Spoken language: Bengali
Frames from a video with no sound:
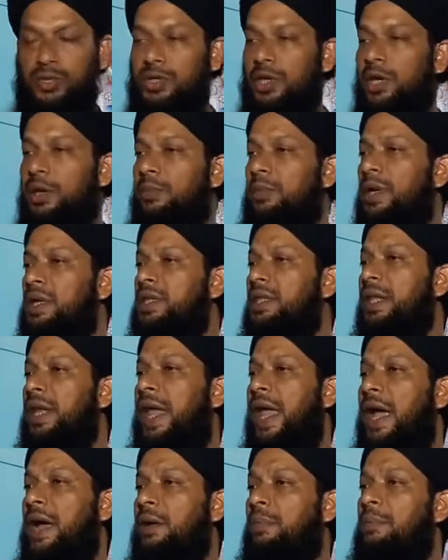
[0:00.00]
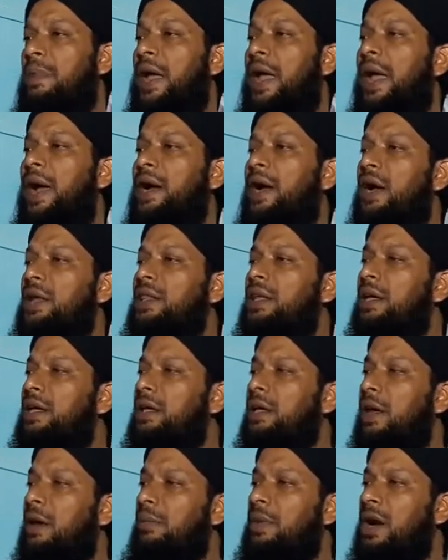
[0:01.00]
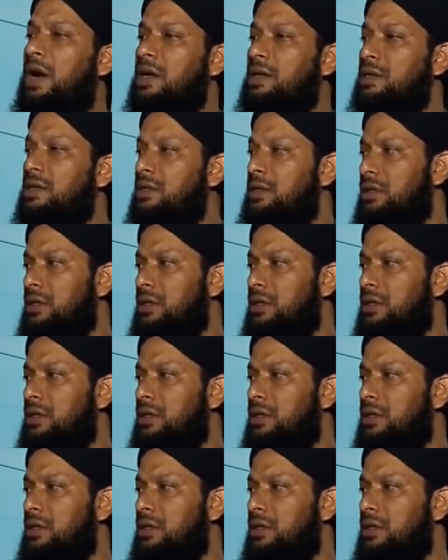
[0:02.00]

যেই ব্যক্তির এক বা একাধিক নামাজ